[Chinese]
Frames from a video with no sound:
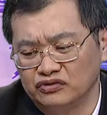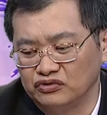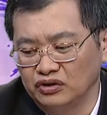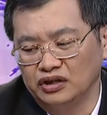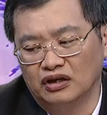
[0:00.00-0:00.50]

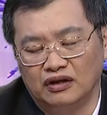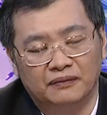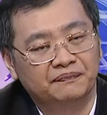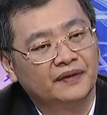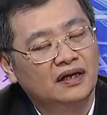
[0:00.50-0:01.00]
所以
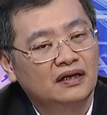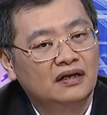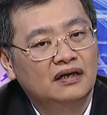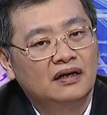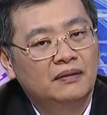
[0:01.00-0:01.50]
哦，
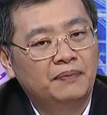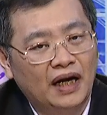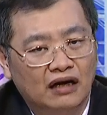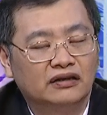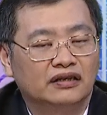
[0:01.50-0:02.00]
半
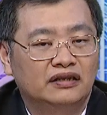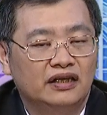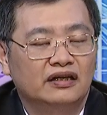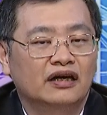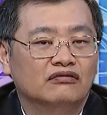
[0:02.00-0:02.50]
导体
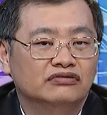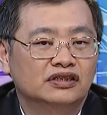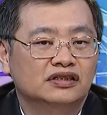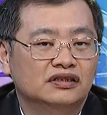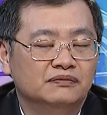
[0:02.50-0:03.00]
体内股
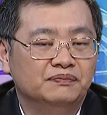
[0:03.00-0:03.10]
是